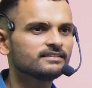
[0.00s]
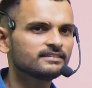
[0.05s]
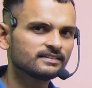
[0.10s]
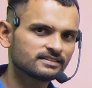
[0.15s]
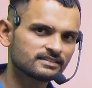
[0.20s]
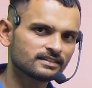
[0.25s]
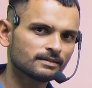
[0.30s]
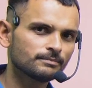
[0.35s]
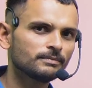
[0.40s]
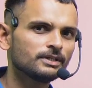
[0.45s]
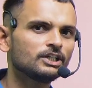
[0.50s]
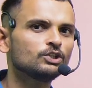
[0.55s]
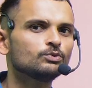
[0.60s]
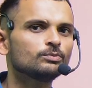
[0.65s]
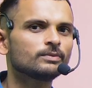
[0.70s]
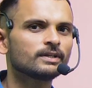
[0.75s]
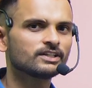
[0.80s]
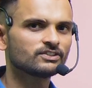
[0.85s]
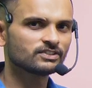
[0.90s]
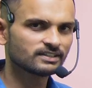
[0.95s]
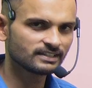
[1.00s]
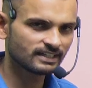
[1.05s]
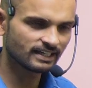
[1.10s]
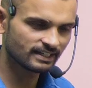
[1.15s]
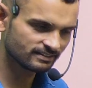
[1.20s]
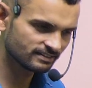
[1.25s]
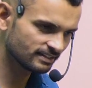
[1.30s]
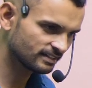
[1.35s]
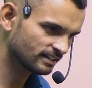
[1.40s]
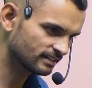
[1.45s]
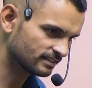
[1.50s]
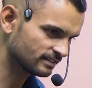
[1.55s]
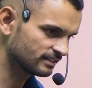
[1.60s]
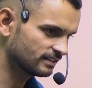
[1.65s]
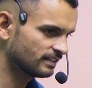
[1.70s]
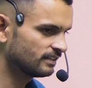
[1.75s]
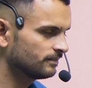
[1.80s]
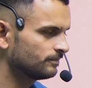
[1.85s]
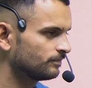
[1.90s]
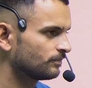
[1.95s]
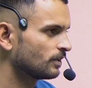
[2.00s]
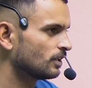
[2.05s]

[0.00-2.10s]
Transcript: सिस्टम में न्यूमरेशन कैसे करते हैं